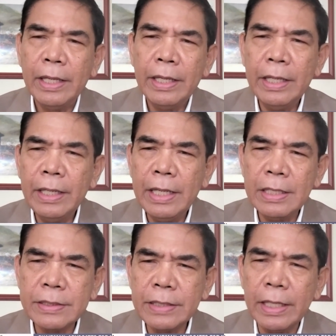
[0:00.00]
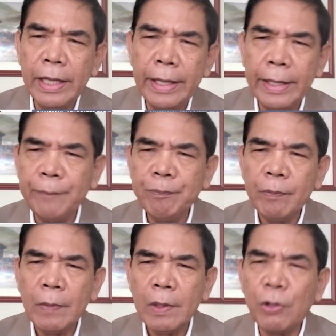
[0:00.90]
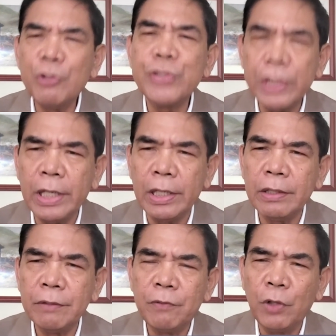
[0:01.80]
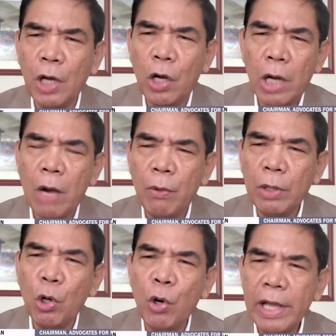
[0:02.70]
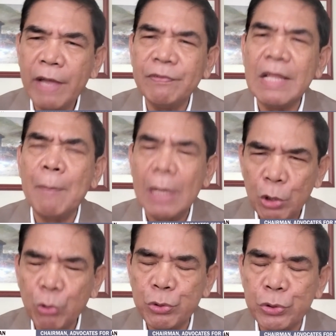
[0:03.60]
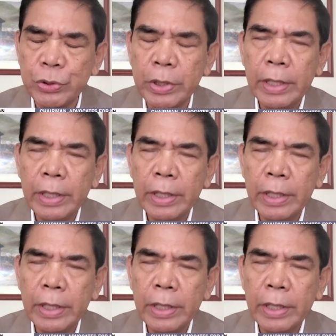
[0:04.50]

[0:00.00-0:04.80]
in his uh, concern for our OFWs.